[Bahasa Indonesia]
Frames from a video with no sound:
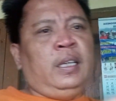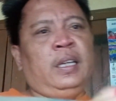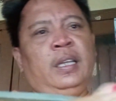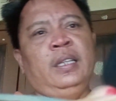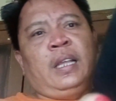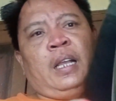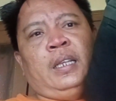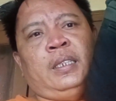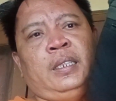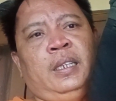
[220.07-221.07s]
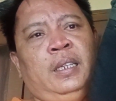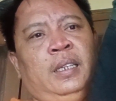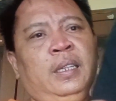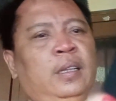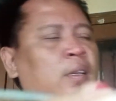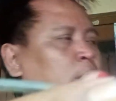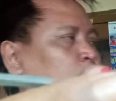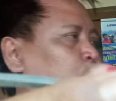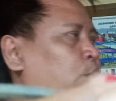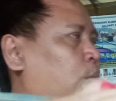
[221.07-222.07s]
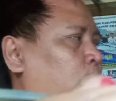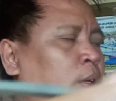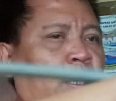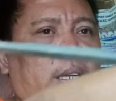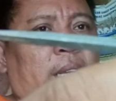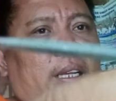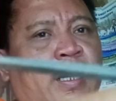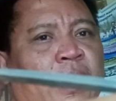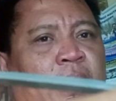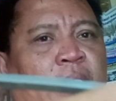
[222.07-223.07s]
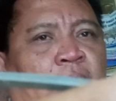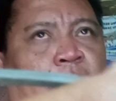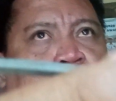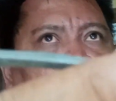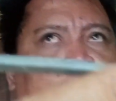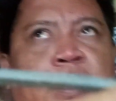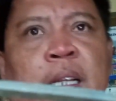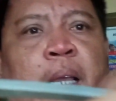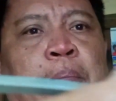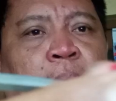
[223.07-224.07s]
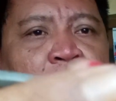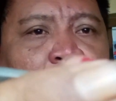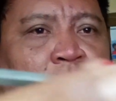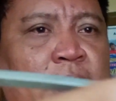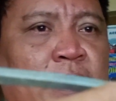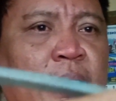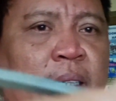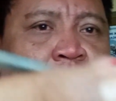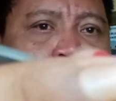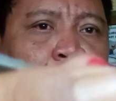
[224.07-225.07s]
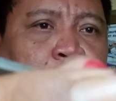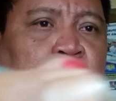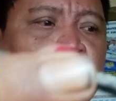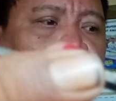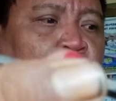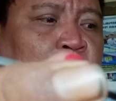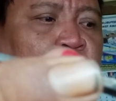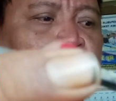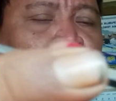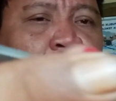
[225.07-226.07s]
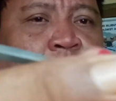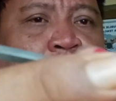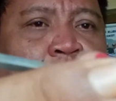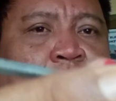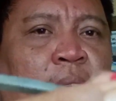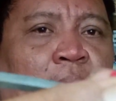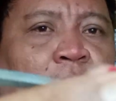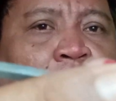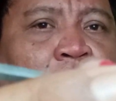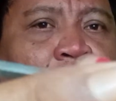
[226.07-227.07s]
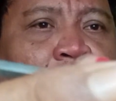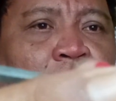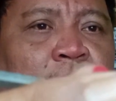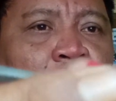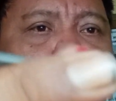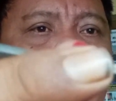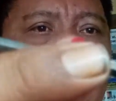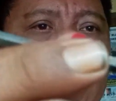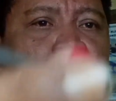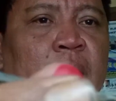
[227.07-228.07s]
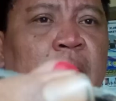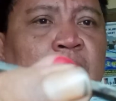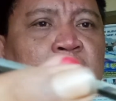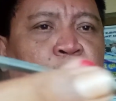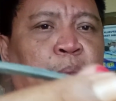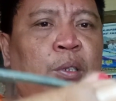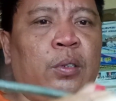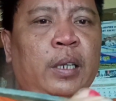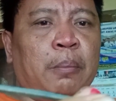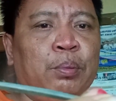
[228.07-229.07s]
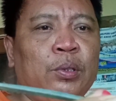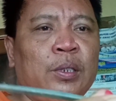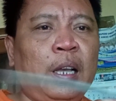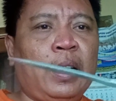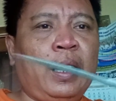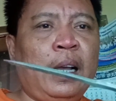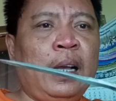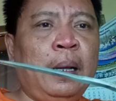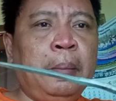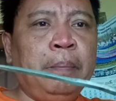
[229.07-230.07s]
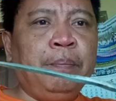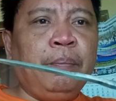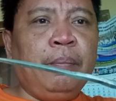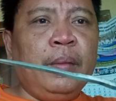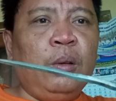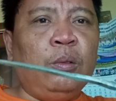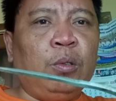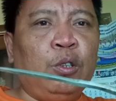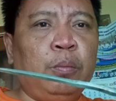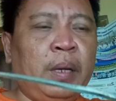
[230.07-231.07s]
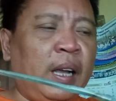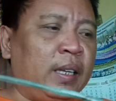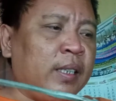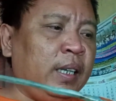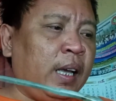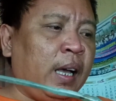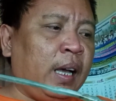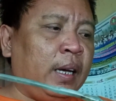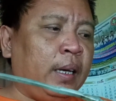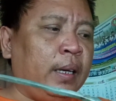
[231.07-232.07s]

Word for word: ini tas punggung ya tas lepang ya bisa jadi nggak akan kelihatan kalau ini sebetulnya pusaka untuk pengasihan